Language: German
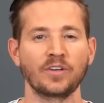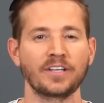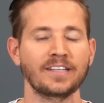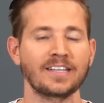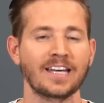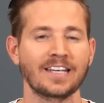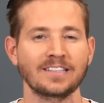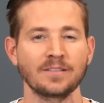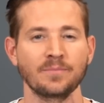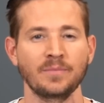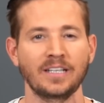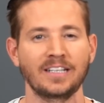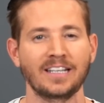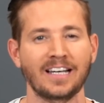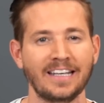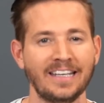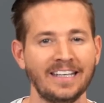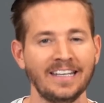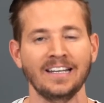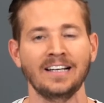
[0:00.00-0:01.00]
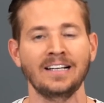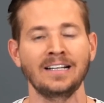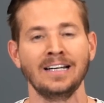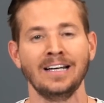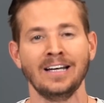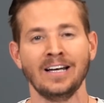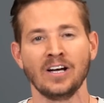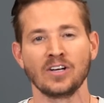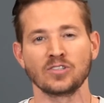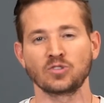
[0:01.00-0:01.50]
und ich hätte mir da eher
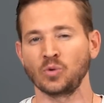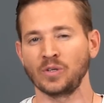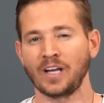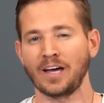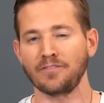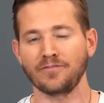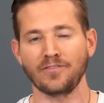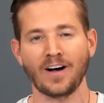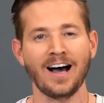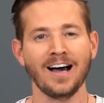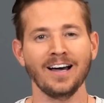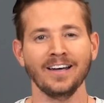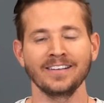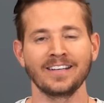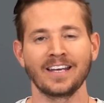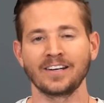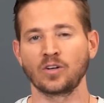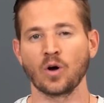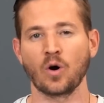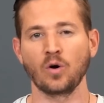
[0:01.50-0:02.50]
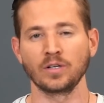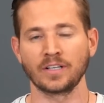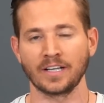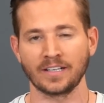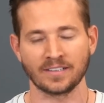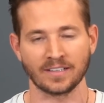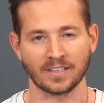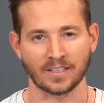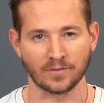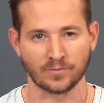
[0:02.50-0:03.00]
so einen erfahrenen
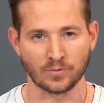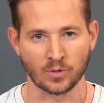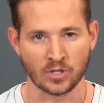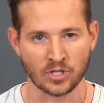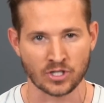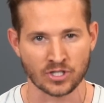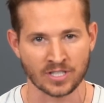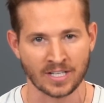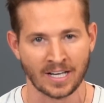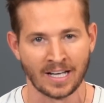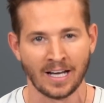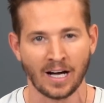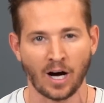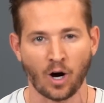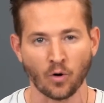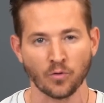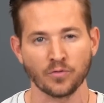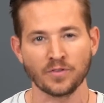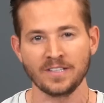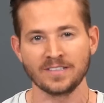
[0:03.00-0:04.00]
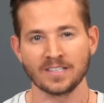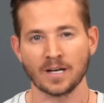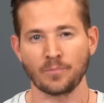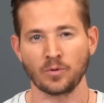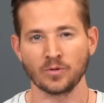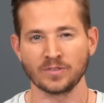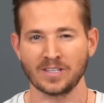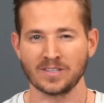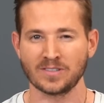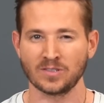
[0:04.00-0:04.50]
Goalgetter gewünscht auf dieser
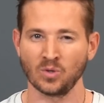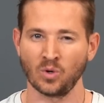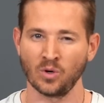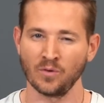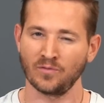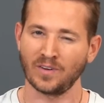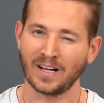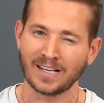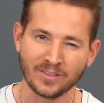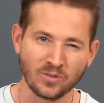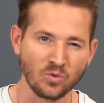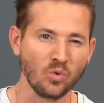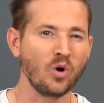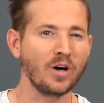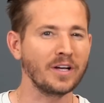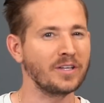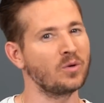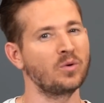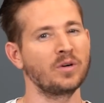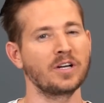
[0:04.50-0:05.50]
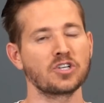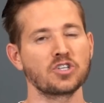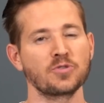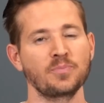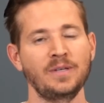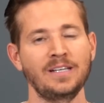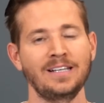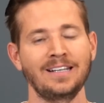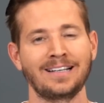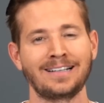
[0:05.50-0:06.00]
Position, weil nur junge
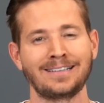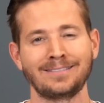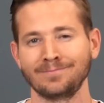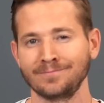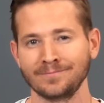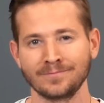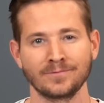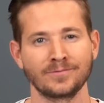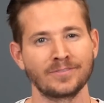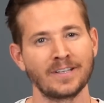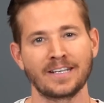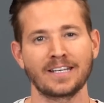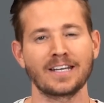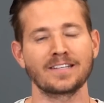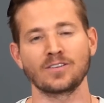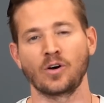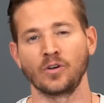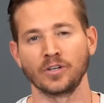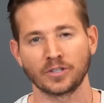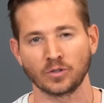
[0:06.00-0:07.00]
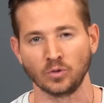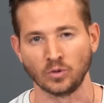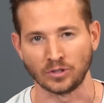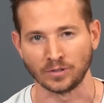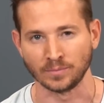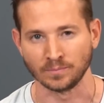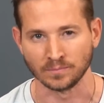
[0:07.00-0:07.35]
Spieler finde ich jetzt auch nicht gut.